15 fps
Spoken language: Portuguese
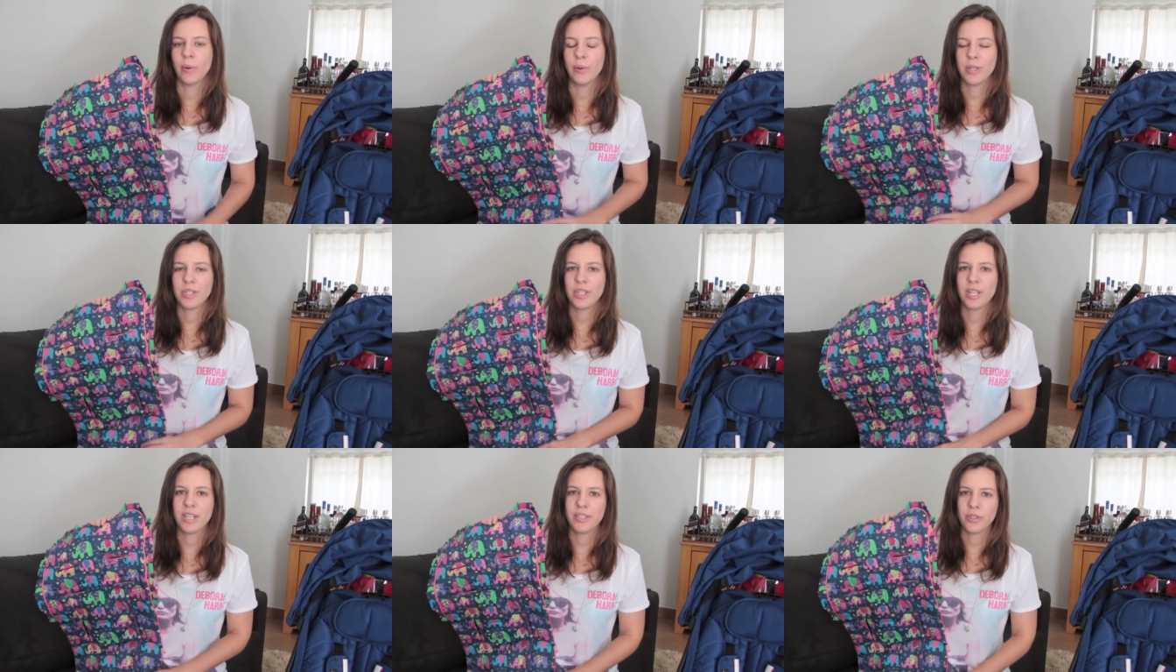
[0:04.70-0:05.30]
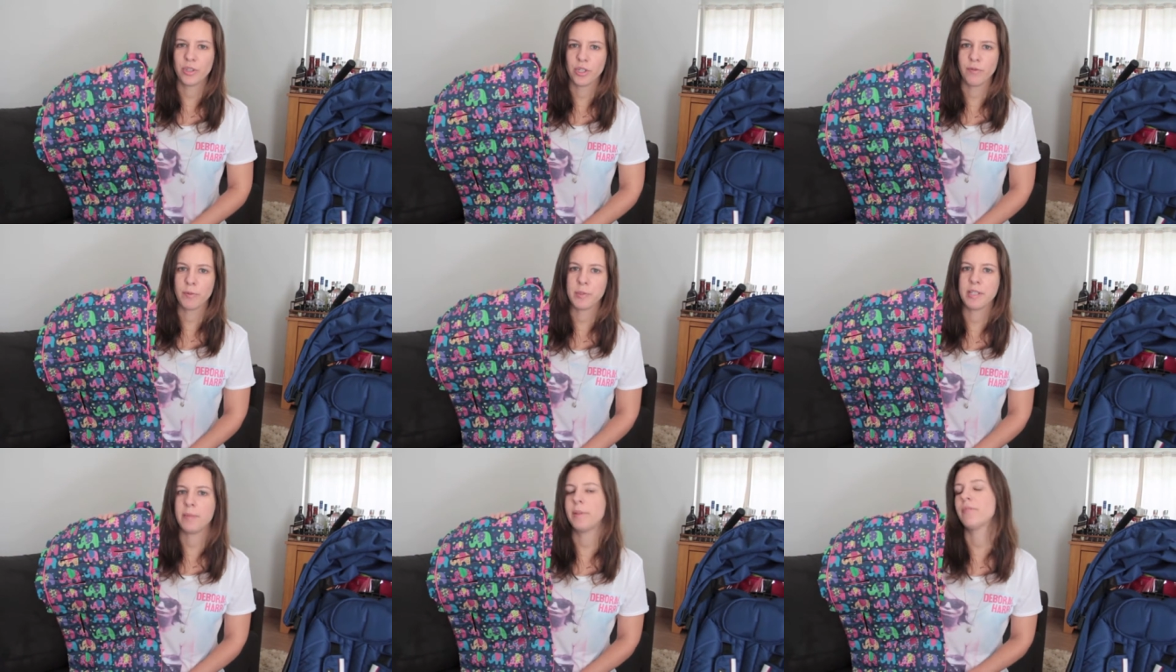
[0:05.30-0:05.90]
Oi gente, hoje eu vou
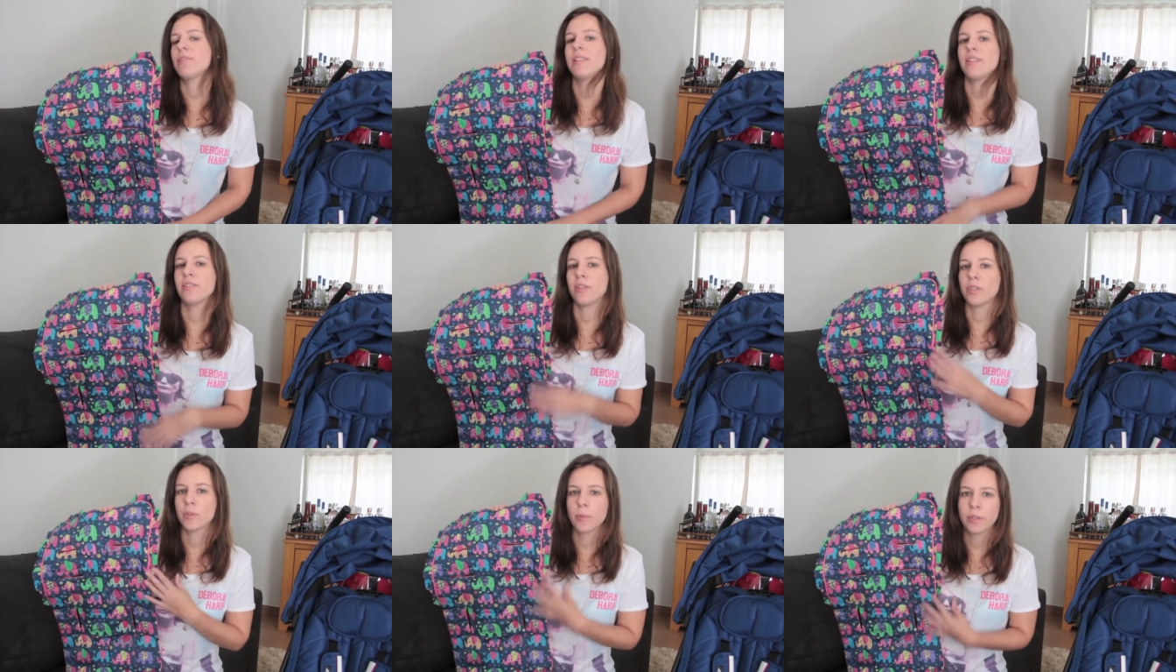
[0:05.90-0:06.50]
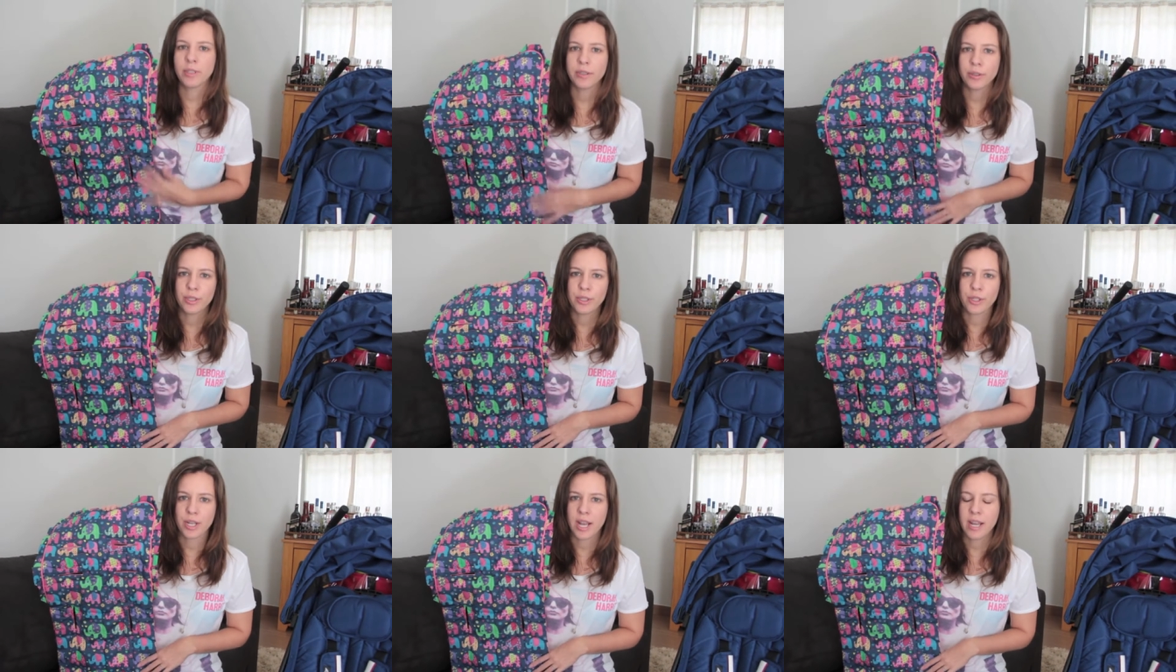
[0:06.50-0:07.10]
mostrar pra vocês nossos
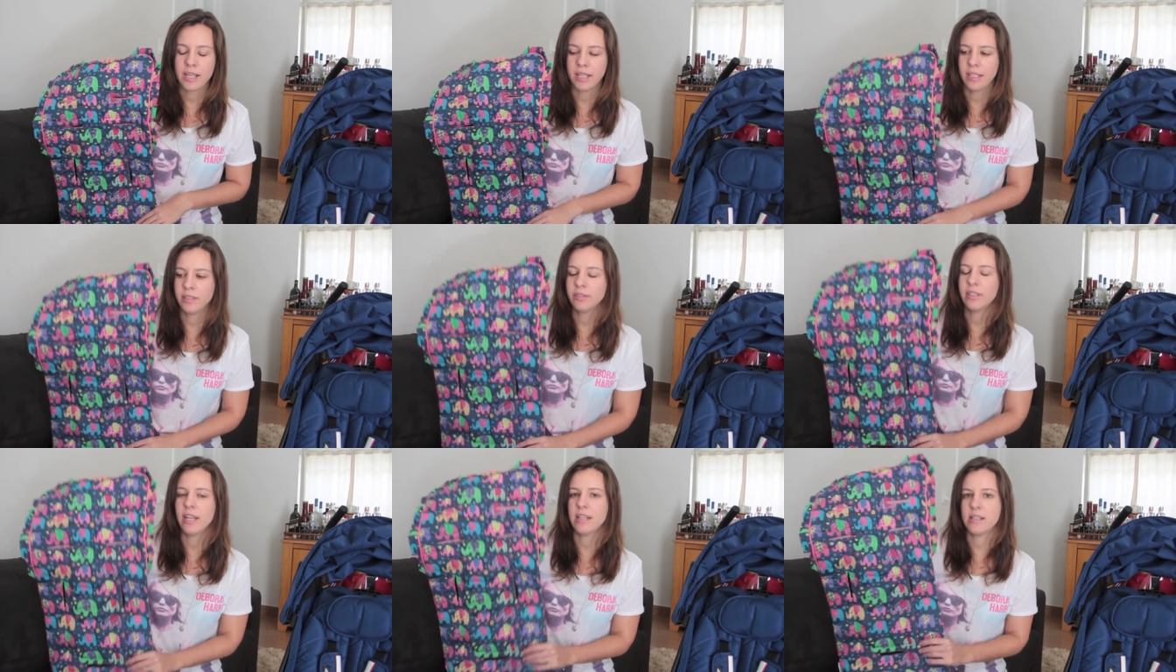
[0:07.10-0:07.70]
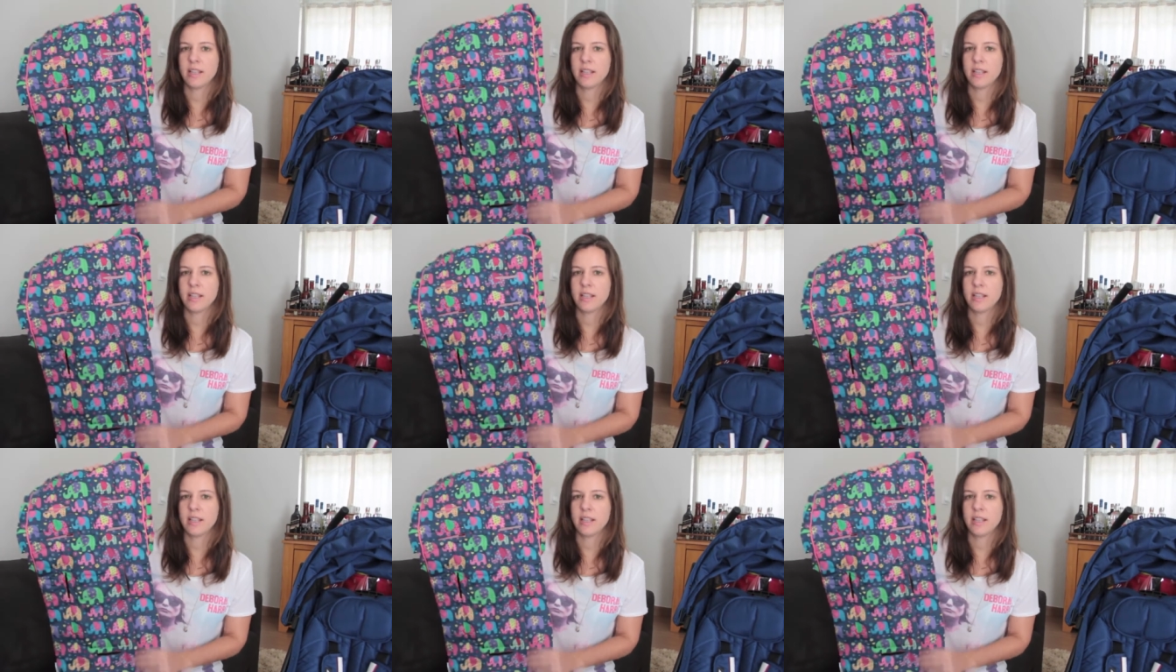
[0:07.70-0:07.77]
protetores de carrinho, tá?